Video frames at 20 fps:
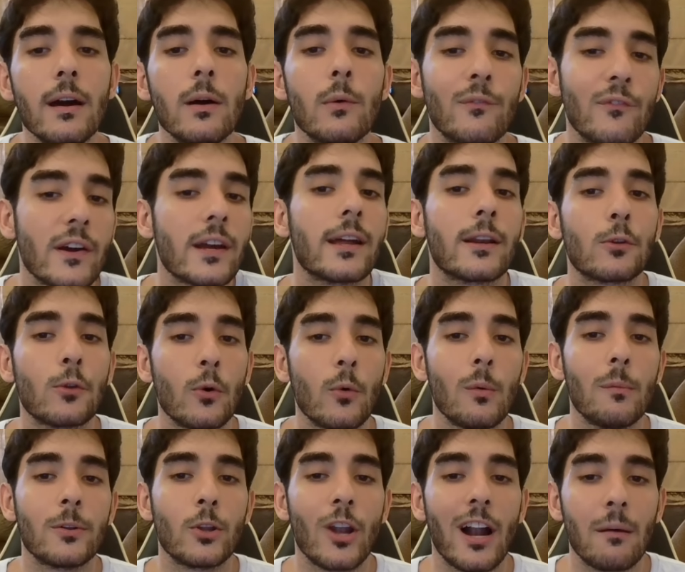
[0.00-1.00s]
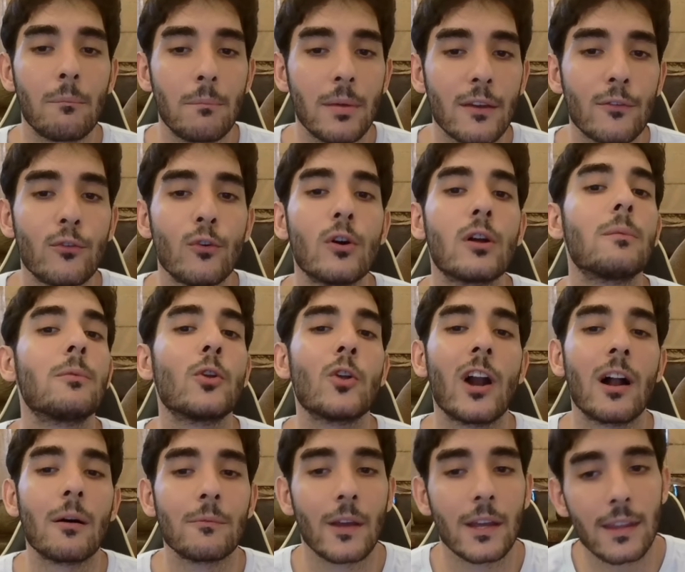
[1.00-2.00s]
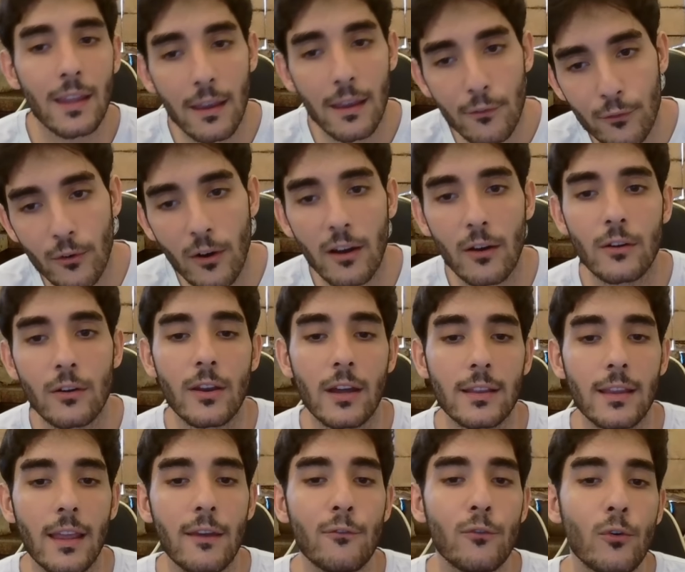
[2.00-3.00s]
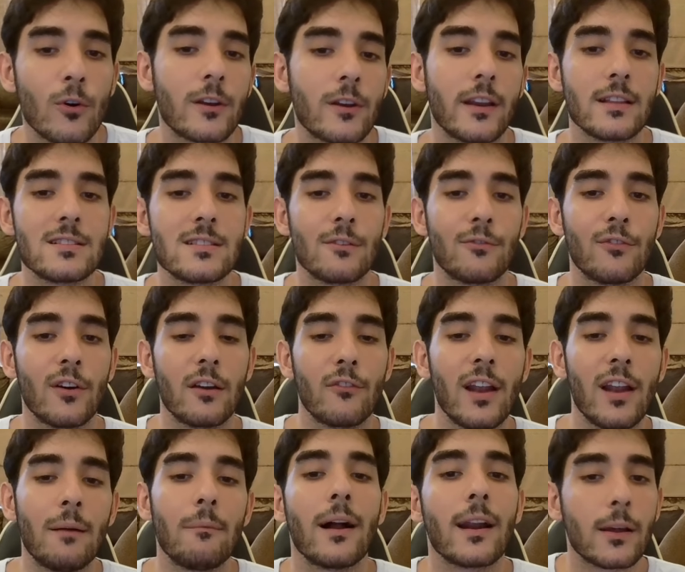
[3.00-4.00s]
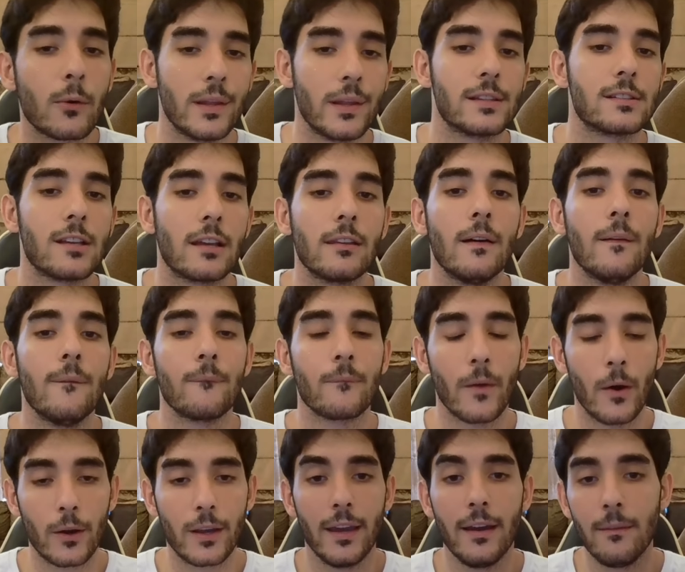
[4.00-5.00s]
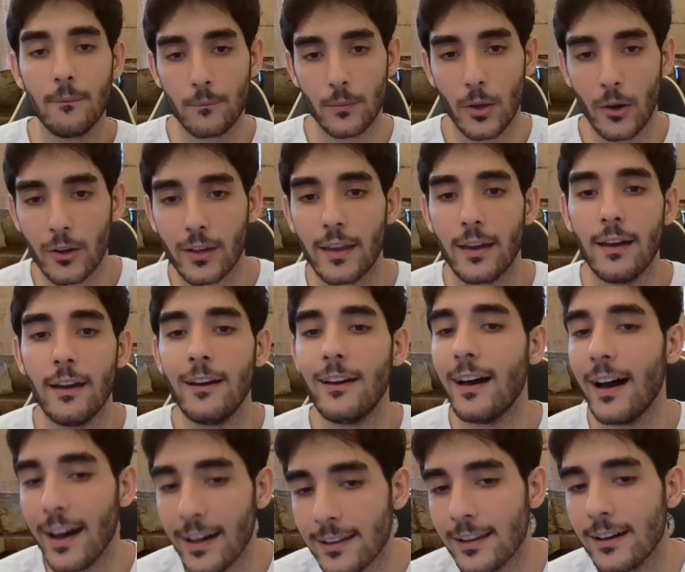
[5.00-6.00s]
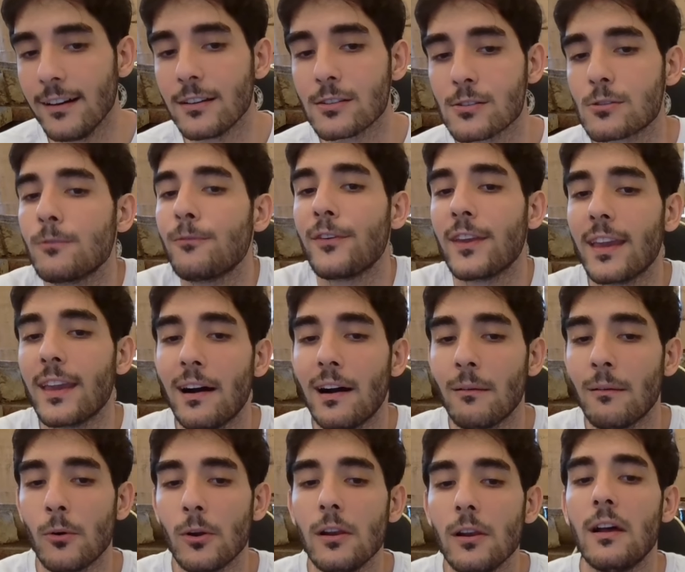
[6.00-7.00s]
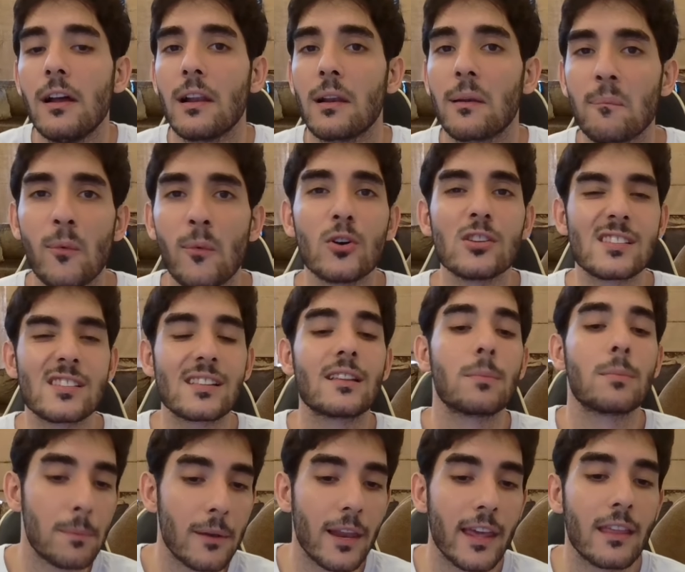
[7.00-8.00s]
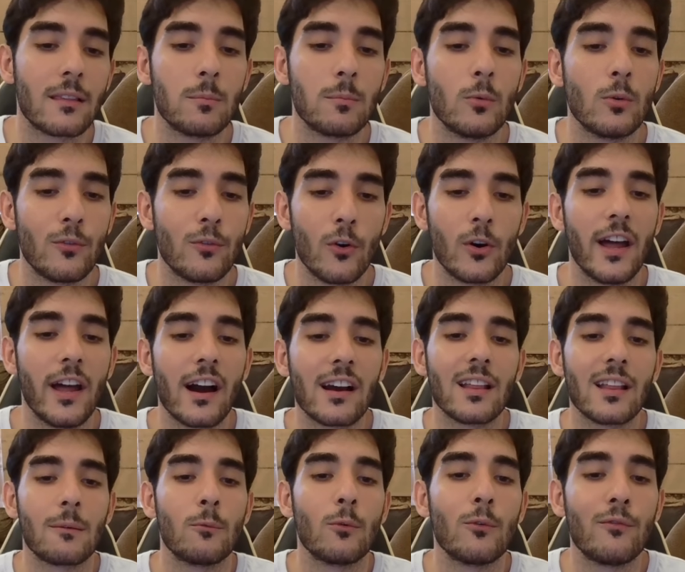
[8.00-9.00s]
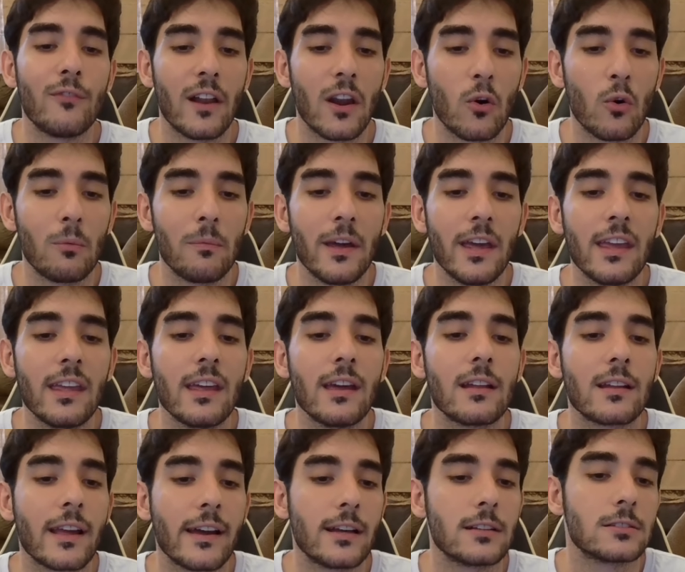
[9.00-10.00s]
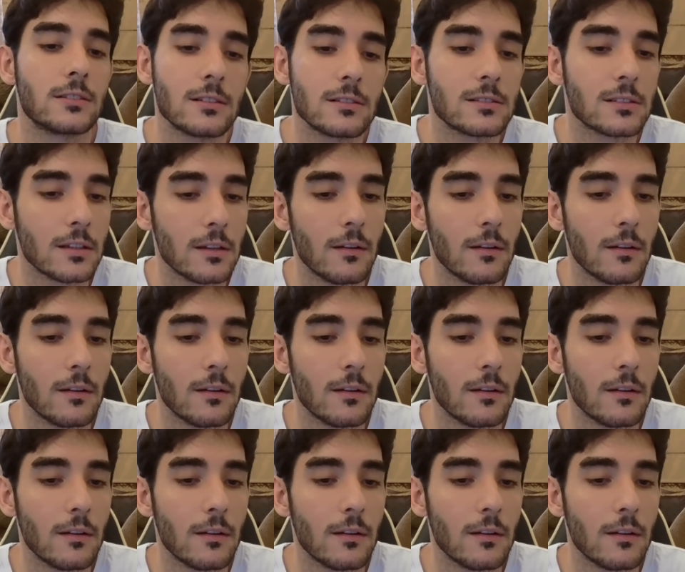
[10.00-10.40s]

وفكرته هو بده يلعب بي 4 بده يلعب نايت اي 4 نايت اي 4 نايت سي 5 يلعب على الكوين سايد اوكي اوكي انا شو في اعمل الموست بلايد موف هون اكثر موف ملعوبه هي كاسلز